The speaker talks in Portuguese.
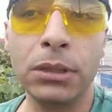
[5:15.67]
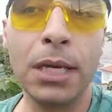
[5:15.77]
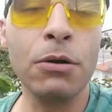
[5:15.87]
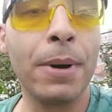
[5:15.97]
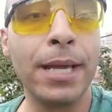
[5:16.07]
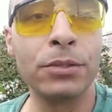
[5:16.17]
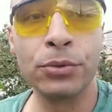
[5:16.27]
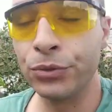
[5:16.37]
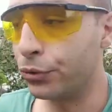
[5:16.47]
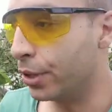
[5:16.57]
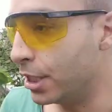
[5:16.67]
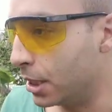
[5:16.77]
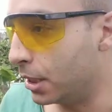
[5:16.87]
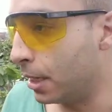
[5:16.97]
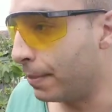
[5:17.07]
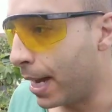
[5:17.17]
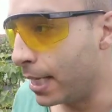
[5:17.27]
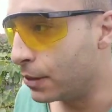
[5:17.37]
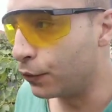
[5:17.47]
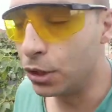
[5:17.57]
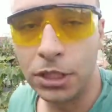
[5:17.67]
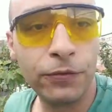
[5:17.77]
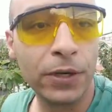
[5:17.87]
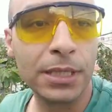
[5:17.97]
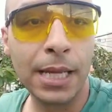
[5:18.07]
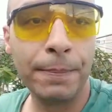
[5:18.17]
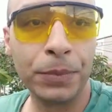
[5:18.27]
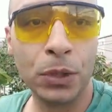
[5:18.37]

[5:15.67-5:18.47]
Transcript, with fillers: tenho mais condições de ter mais frutíferas, tá?